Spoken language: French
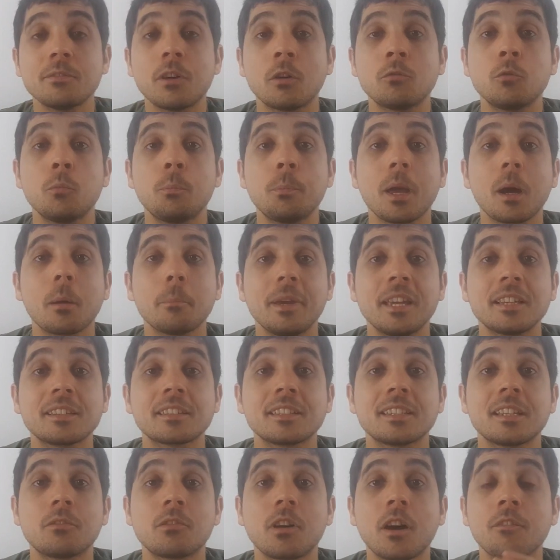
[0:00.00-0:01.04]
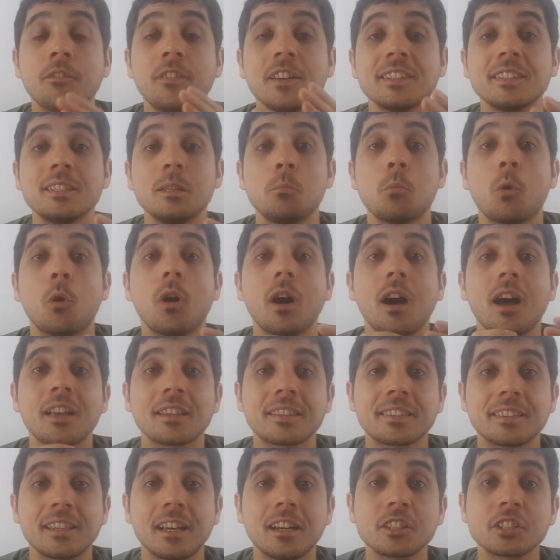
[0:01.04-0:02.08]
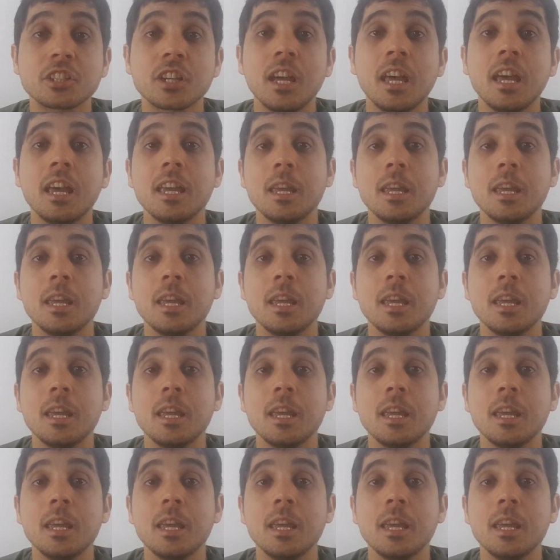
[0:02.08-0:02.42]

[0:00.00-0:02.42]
va vous permettre d'avoir facilement un stage